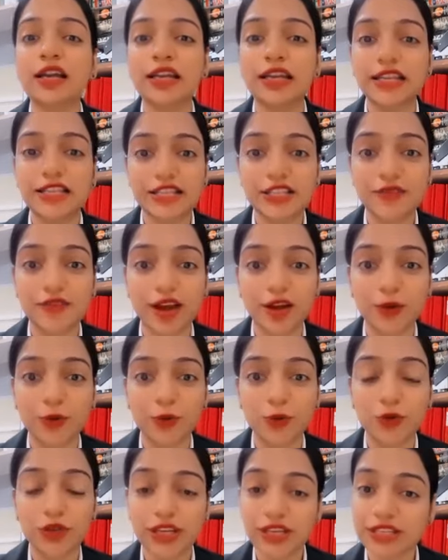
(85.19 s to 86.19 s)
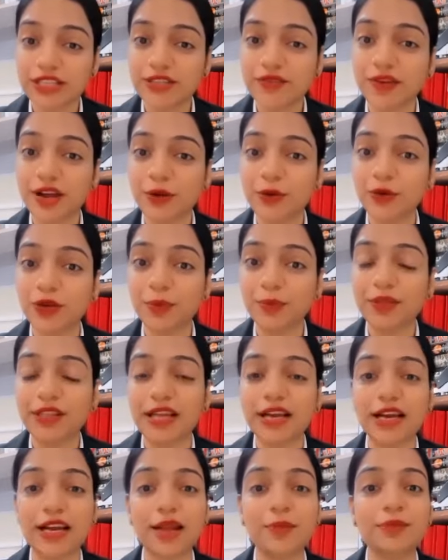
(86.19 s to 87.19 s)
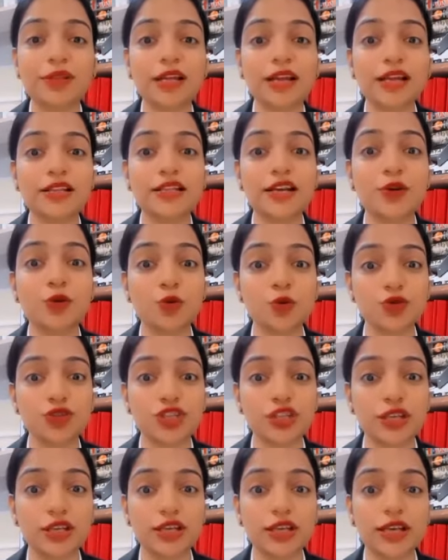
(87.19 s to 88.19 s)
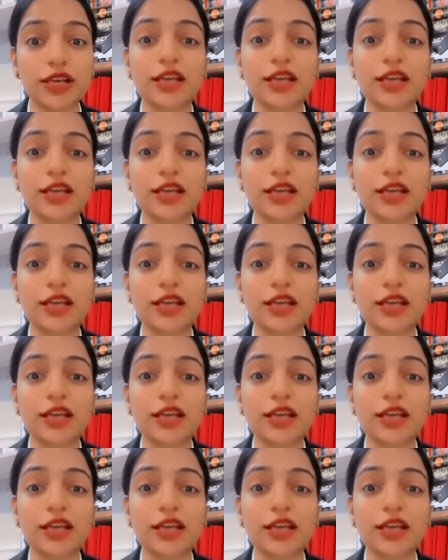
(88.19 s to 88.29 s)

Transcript: इक्ष्वाकु इक्ष्वाकु के पिता का नाम था राजा कुक्षी